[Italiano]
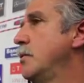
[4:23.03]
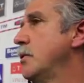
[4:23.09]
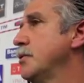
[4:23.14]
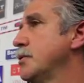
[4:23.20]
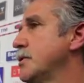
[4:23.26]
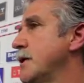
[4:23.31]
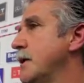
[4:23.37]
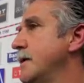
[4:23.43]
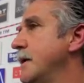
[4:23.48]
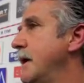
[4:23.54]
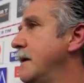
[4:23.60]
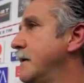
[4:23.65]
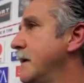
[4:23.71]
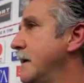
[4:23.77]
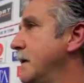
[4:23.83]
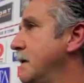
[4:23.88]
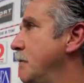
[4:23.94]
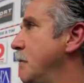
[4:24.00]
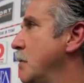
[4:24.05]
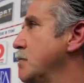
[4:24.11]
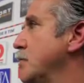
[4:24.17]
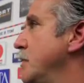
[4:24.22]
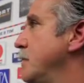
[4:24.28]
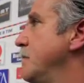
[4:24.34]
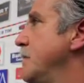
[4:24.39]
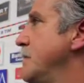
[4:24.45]
molto scattanti che ti
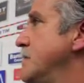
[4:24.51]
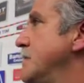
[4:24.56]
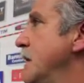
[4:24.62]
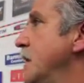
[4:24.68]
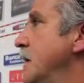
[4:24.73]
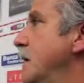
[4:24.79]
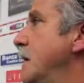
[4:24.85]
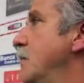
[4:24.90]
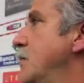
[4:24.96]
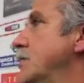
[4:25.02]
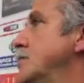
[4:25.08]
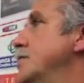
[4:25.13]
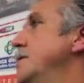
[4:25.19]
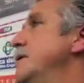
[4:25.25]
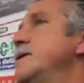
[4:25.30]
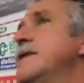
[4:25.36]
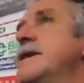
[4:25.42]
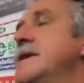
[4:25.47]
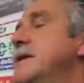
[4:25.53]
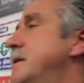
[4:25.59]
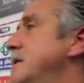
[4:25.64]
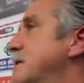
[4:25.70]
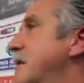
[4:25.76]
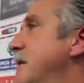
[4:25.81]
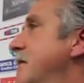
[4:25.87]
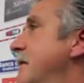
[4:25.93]
possono impensierire, possono
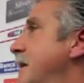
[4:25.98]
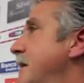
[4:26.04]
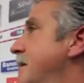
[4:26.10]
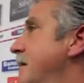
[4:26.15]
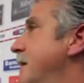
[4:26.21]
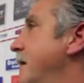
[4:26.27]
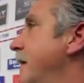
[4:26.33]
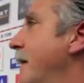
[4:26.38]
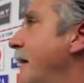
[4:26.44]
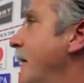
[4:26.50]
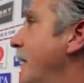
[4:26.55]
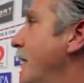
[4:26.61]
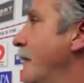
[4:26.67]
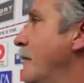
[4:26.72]
inserirti i salvetti,